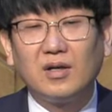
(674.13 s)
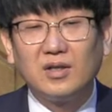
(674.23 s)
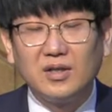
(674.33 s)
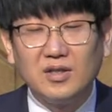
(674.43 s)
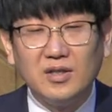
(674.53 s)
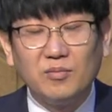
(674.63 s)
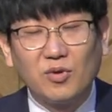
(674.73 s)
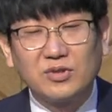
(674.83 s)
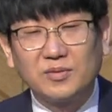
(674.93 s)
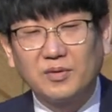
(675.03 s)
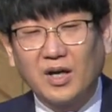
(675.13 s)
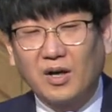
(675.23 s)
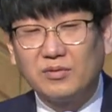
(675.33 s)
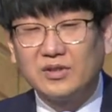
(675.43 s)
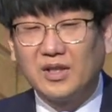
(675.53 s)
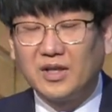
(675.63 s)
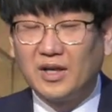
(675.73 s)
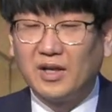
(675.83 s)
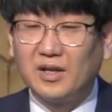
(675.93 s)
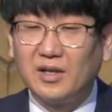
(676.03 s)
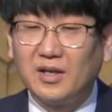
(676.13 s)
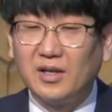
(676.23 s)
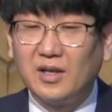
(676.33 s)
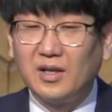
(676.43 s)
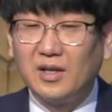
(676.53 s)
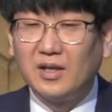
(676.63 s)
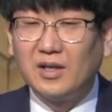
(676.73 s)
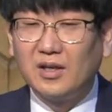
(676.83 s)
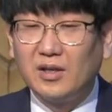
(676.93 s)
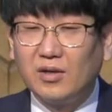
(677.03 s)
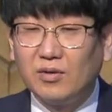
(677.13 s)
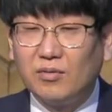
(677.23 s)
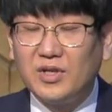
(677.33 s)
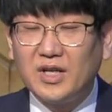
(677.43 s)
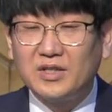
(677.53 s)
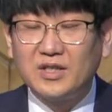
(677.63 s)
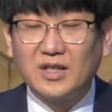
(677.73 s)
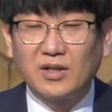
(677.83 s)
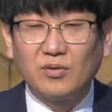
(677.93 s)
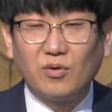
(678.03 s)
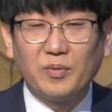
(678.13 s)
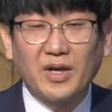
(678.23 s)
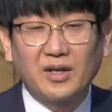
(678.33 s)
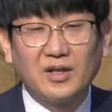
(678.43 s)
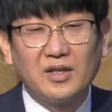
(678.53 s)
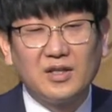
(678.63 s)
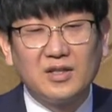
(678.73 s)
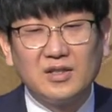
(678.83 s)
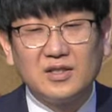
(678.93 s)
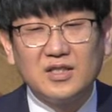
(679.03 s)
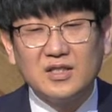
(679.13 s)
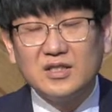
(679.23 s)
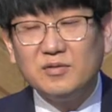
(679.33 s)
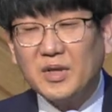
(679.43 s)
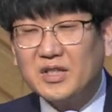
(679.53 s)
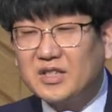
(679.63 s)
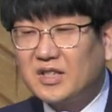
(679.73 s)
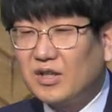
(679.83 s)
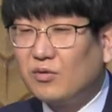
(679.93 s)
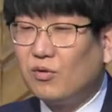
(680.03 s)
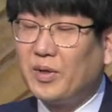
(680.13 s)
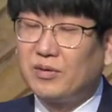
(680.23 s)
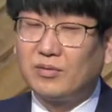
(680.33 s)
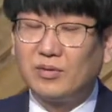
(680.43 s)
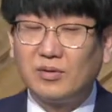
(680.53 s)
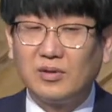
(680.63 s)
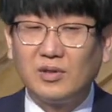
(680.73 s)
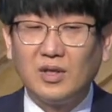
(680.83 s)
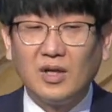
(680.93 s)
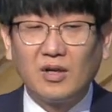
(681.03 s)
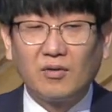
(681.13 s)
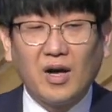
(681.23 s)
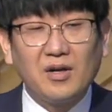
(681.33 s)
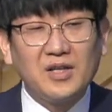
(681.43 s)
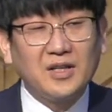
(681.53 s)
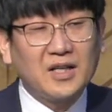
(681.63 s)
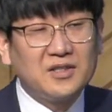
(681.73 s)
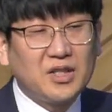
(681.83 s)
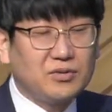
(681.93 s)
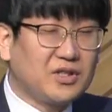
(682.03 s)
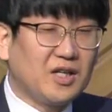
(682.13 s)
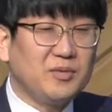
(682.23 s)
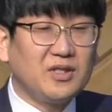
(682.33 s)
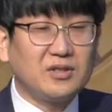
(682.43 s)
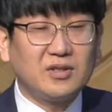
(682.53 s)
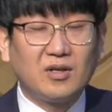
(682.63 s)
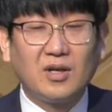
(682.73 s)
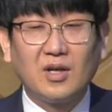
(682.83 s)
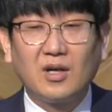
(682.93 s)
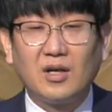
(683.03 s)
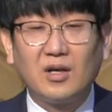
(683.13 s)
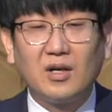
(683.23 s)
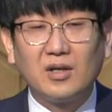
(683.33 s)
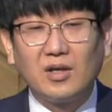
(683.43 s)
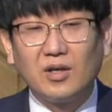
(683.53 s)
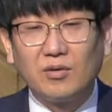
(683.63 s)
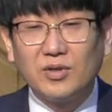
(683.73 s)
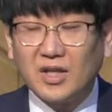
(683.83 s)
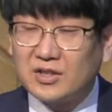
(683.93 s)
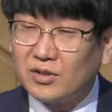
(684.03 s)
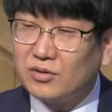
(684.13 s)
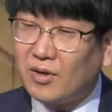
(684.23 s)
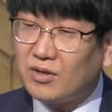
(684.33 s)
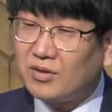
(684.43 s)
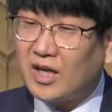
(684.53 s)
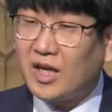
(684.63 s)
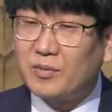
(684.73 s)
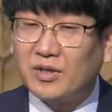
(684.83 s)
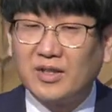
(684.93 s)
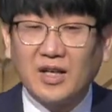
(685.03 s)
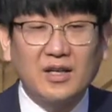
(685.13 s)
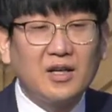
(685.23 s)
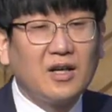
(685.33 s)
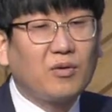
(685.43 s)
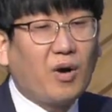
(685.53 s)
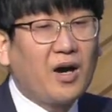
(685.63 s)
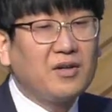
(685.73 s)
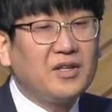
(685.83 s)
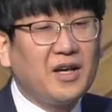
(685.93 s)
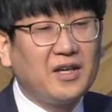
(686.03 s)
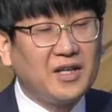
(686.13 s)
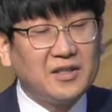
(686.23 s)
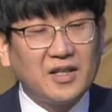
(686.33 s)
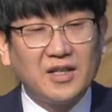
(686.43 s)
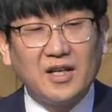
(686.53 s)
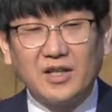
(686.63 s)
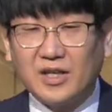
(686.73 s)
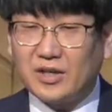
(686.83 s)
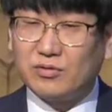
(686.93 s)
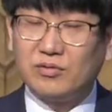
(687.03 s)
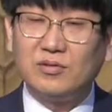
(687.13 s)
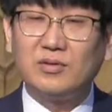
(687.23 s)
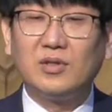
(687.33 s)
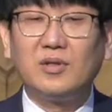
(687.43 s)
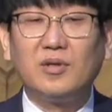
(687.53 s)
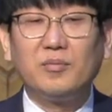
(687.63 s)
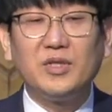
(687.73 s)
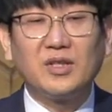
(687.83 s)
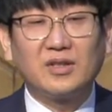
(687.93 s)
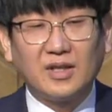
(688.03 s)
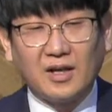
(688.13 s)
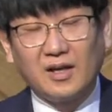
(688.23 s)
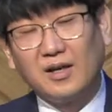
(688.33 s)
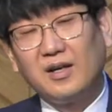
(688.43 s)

이 모습 가운데에 우리의 신앙 고백, 지금의 신앙 고백으로. 과거에 나는 예수 잘 믿었어. 우리가 전도하러 나가면 나 과거에 옛날에 예수 믿었다.